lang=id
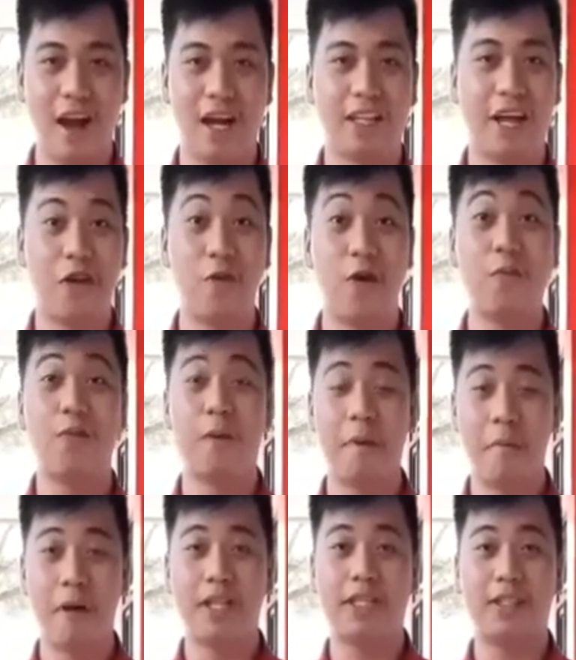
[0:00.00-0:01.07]
angkatan
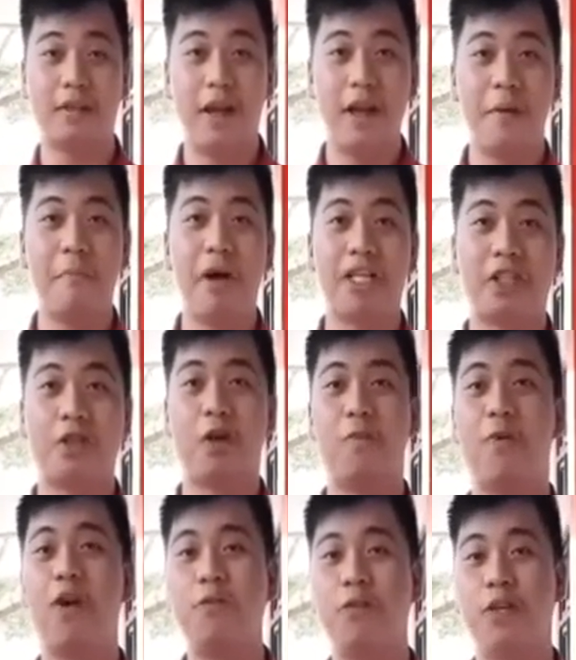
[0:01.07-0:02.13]
2018, mahasiswa
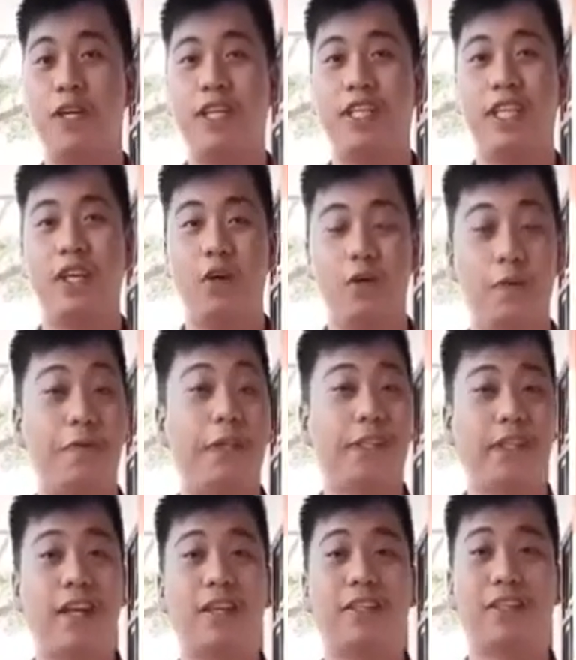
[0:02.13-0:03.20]
program studi gizi
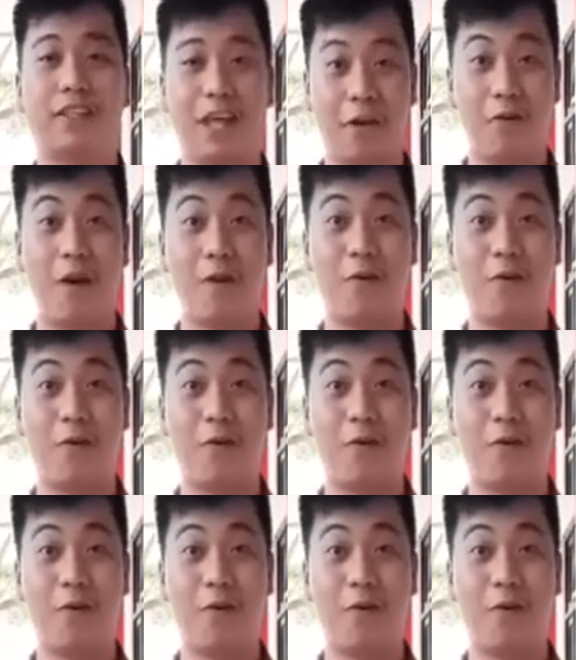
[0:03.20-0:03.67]
Universitas Cita